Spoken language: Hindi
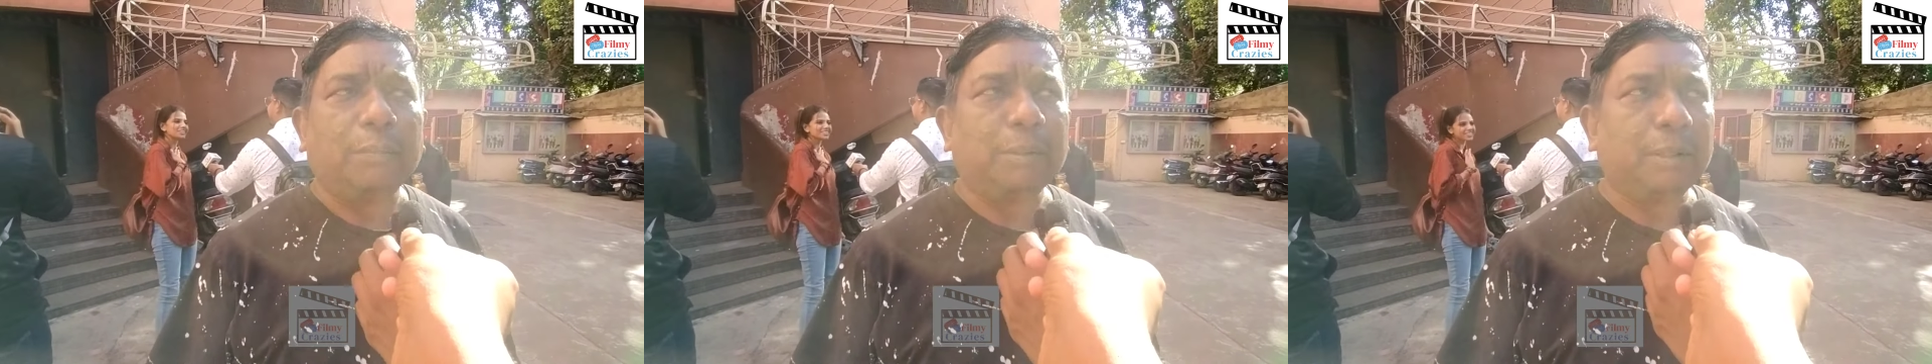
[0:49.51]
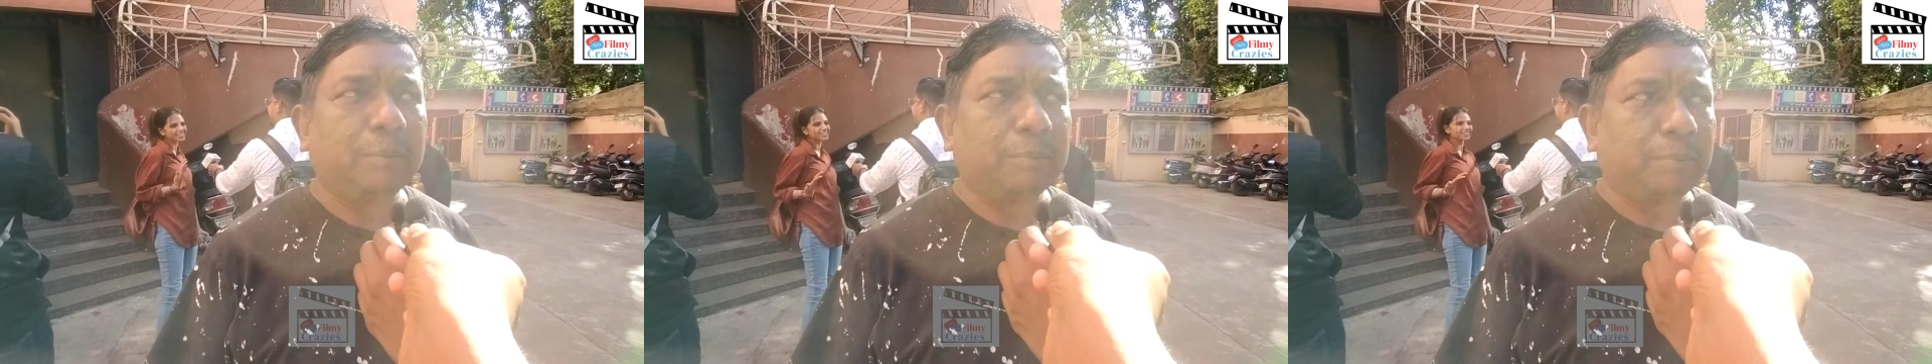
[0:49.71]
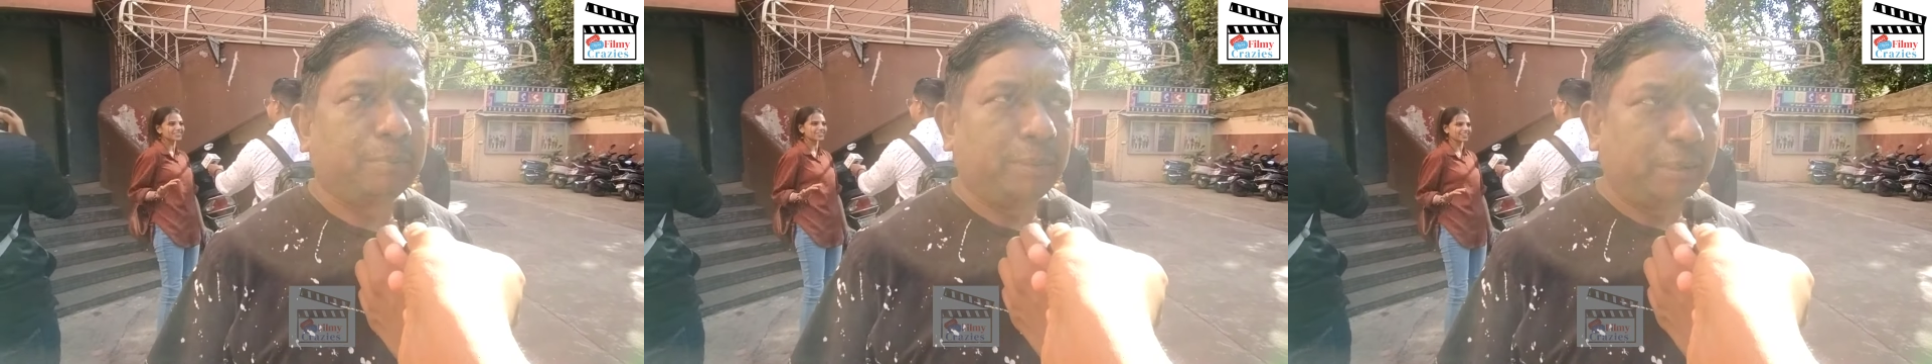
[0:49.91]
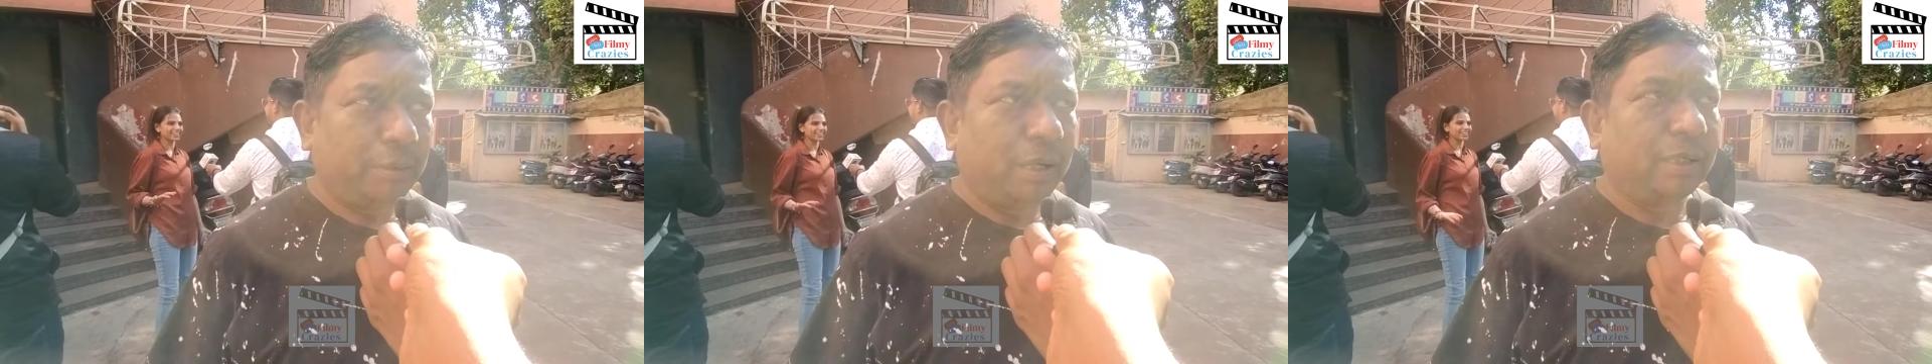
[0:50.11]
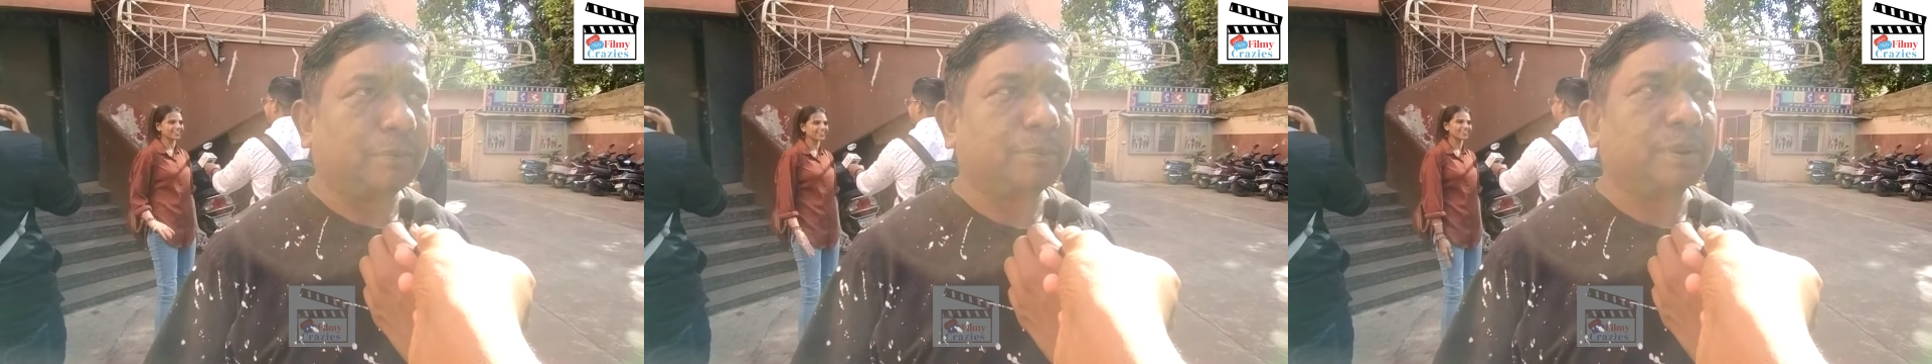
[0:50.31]
अभी
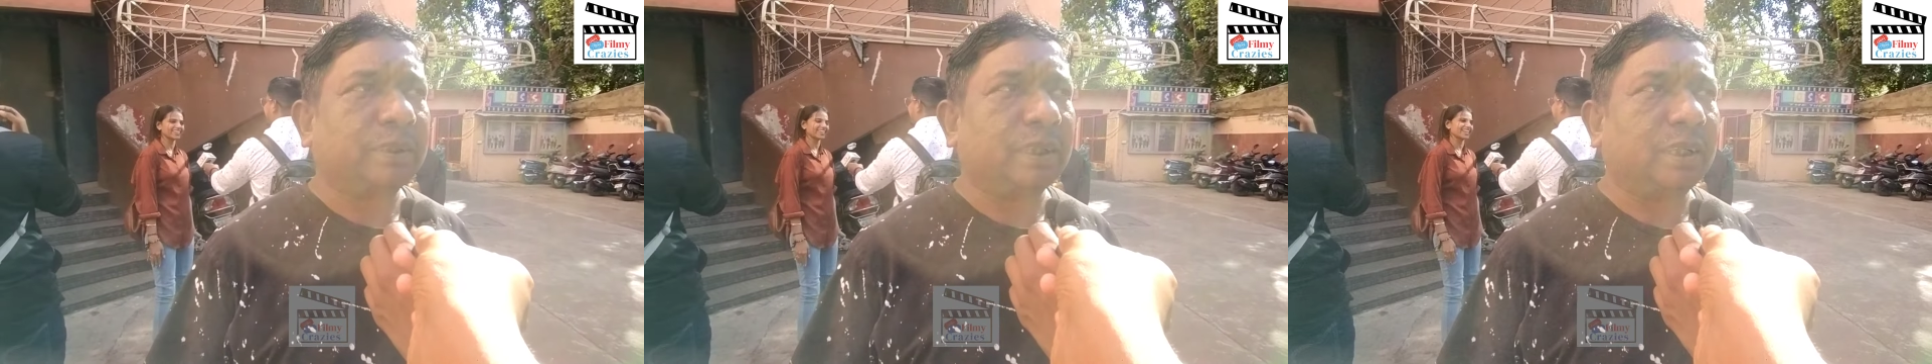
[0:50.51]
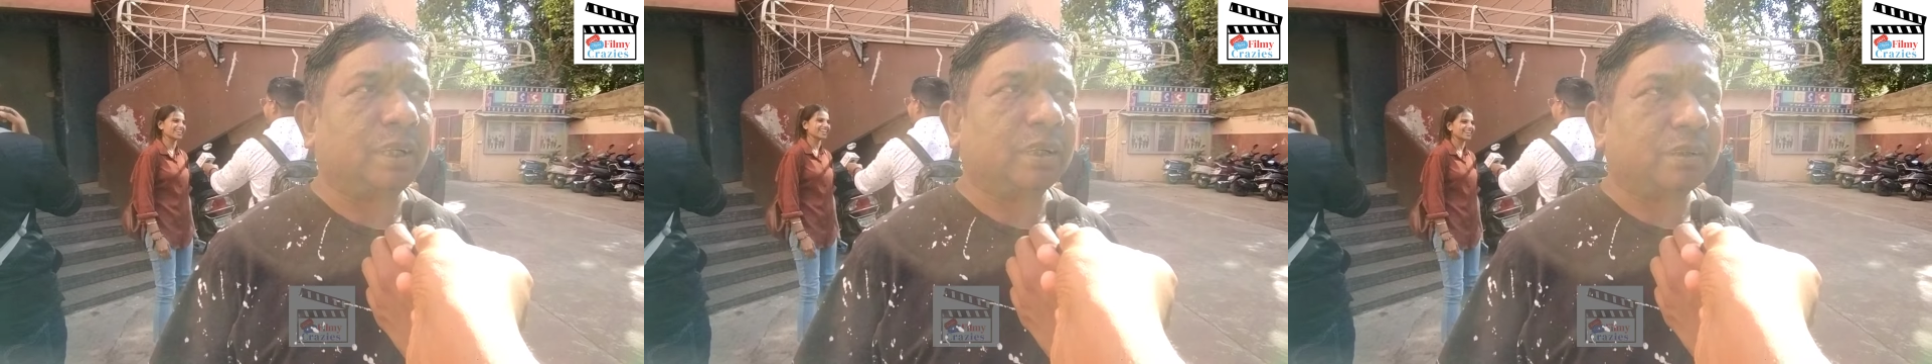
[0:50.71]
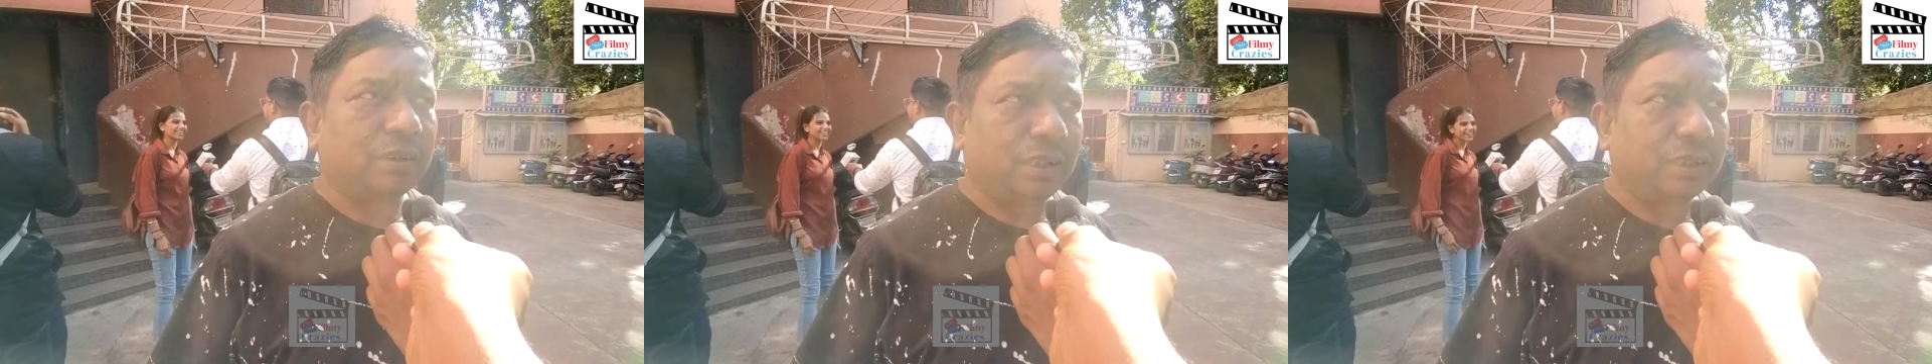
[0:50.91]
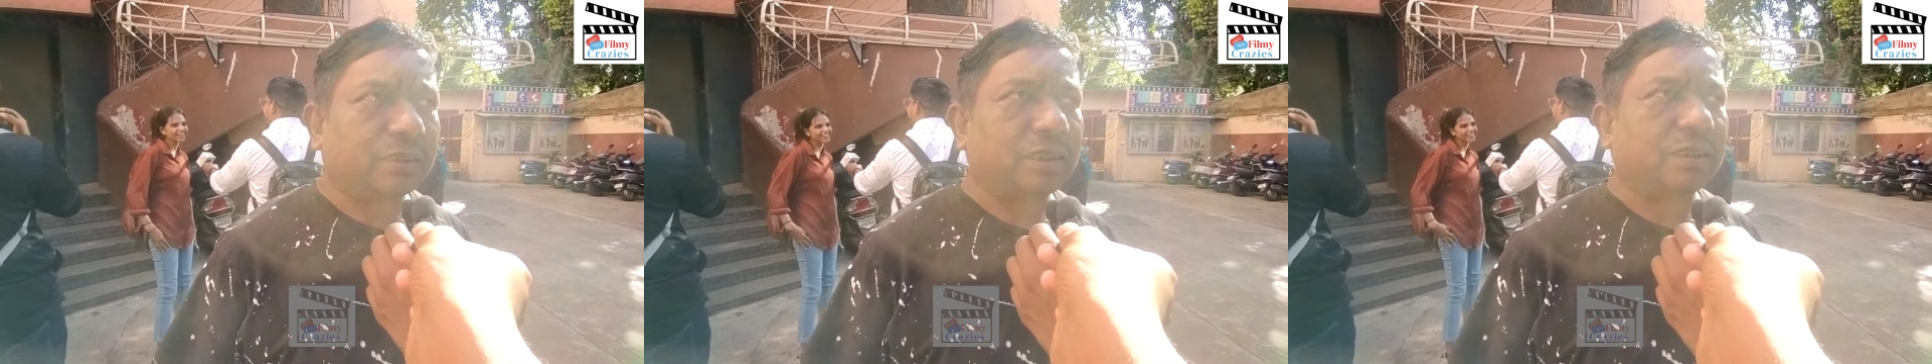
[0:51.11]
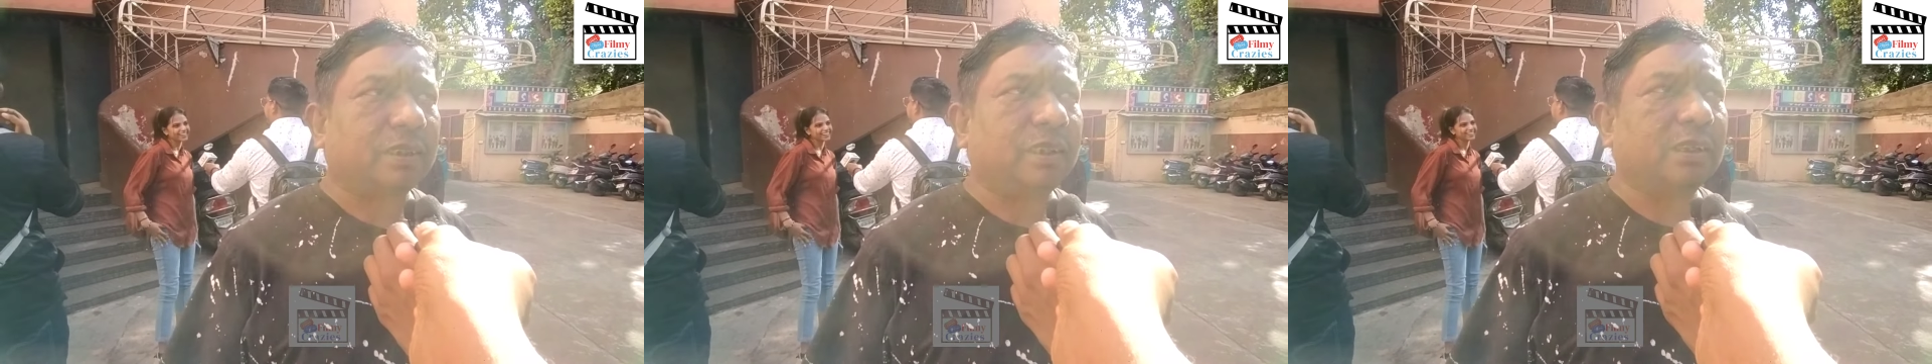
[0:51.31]
पारिवारिक पिक्चर है
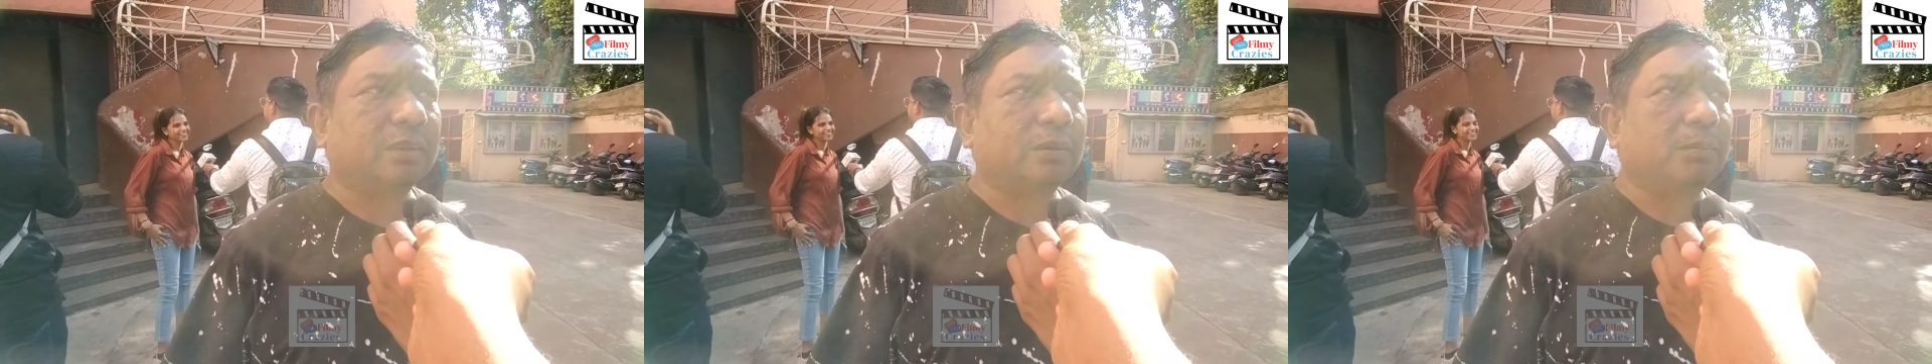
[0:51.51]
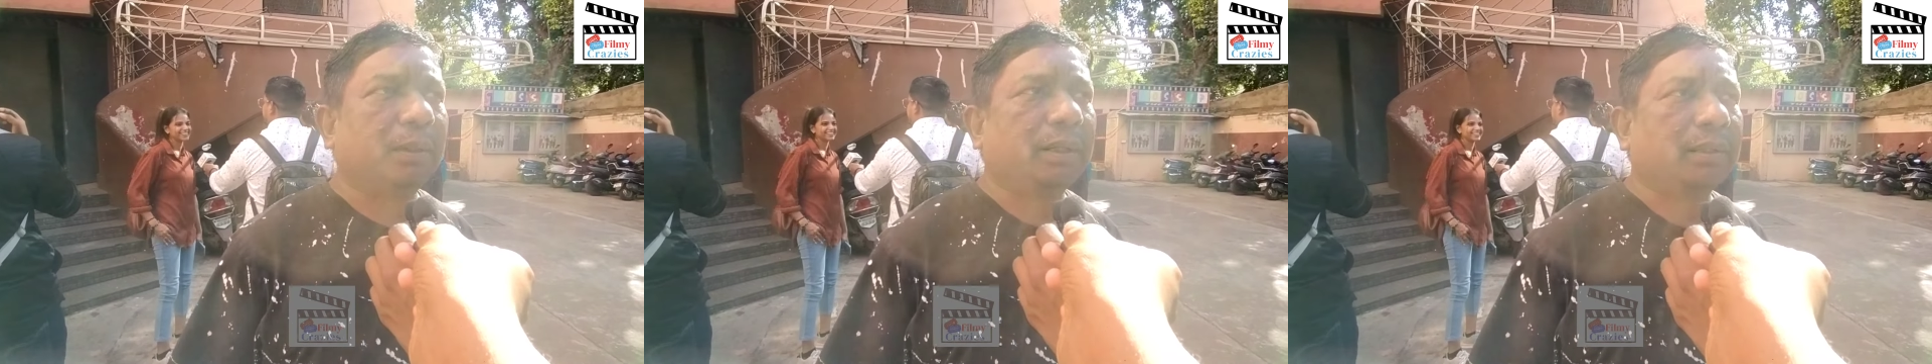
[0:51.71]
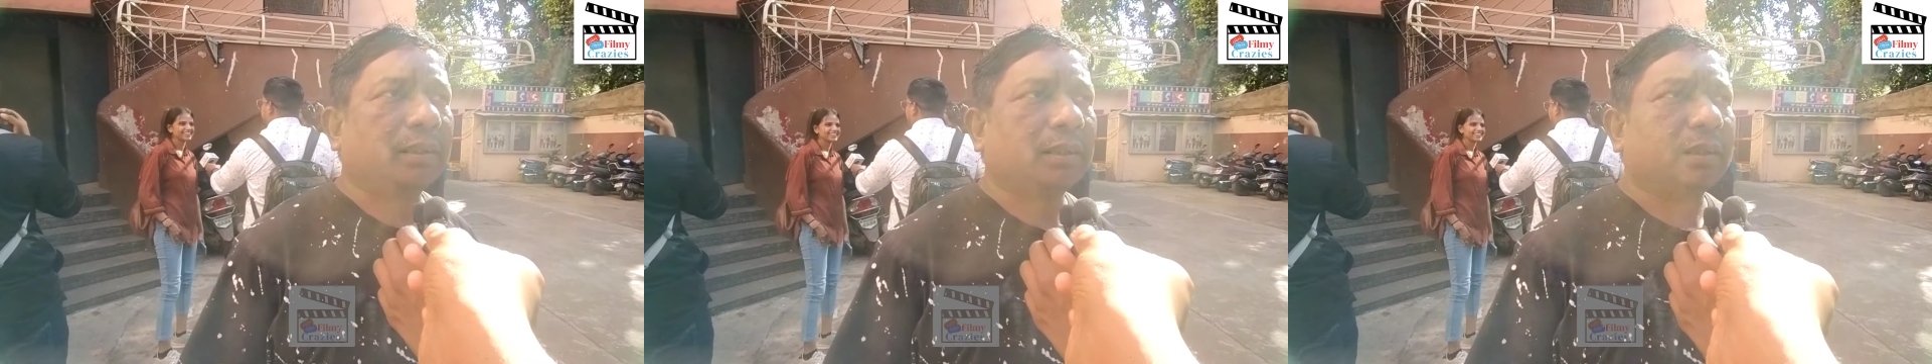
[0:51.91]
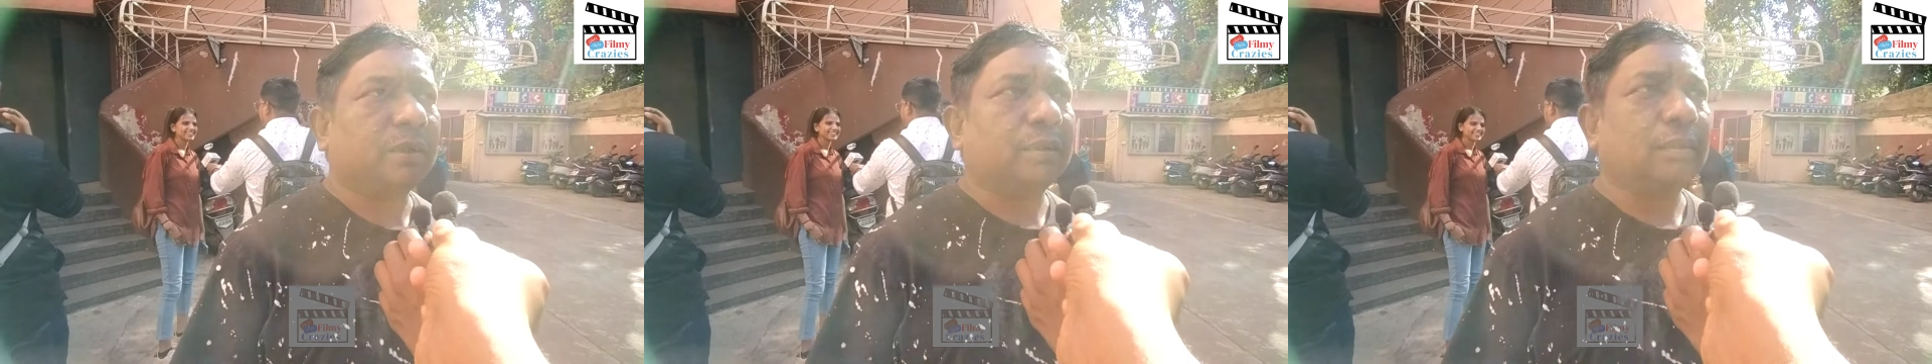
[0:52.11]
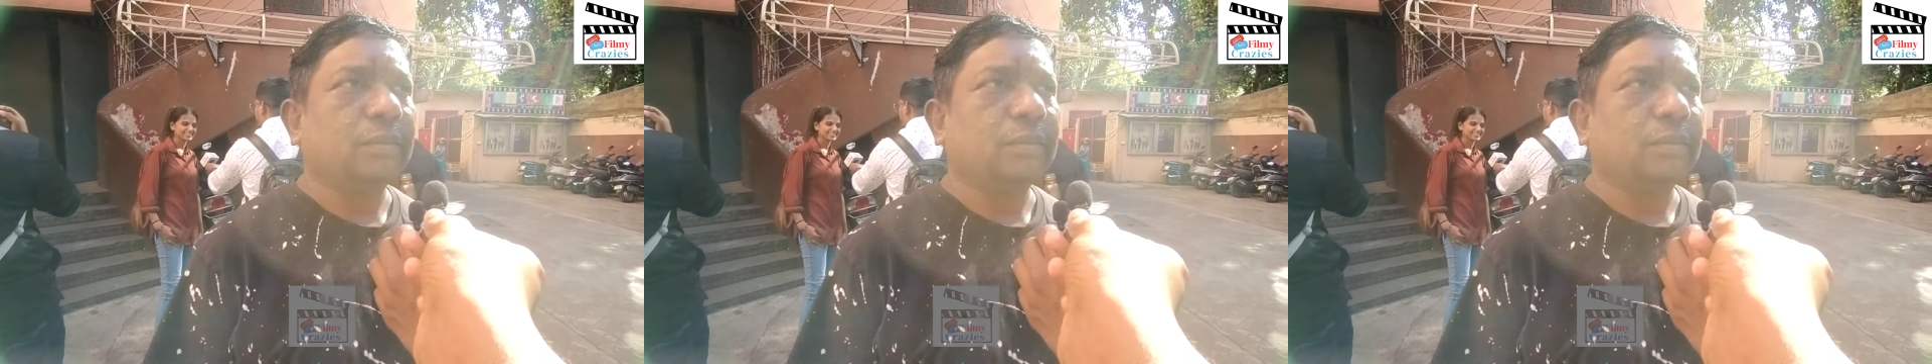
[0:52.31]
देख सकते हैं सब बैठ के हीरो